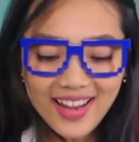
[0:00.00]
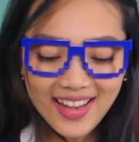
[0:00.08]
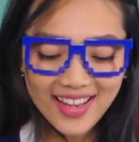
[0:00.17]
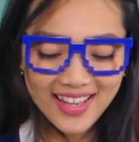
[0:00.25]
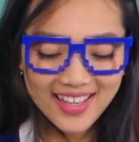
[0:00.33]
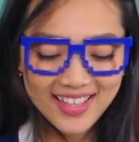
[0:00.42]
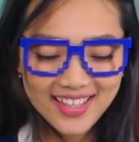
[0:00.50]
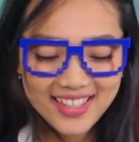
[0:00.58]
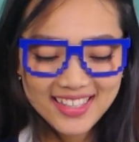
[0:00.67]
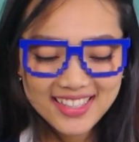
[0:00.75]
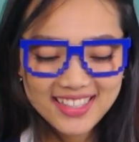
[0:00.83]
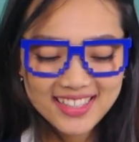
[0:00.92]
ya?
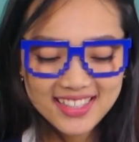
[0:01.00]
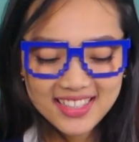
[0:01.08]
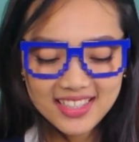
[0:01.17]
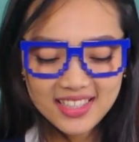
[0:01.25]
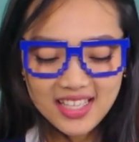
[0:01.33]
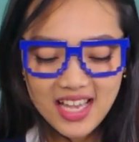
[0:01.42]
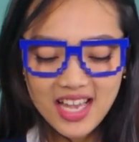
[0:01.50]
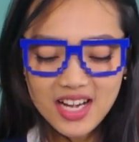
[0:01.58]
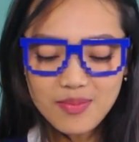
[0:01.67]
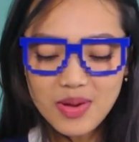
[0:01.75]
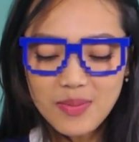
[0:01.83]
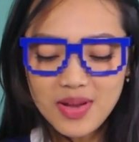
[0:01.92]

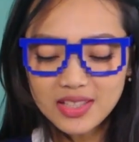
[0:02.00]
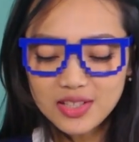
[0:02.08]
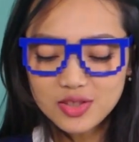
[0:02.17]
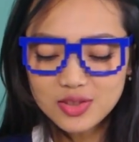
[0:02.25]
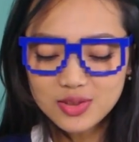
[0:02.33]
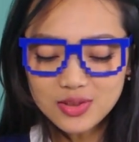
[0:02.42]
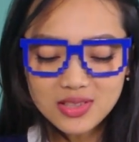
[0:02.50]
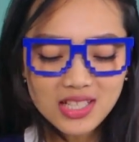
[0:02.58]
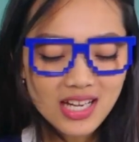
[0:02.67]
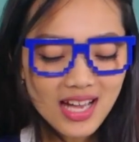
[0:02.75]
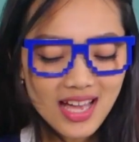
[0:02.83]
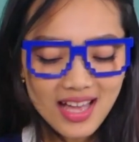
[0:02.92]
Ada bebeknya
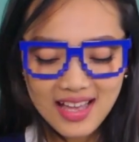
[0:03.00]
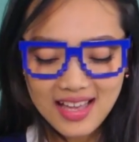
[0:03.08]
juga.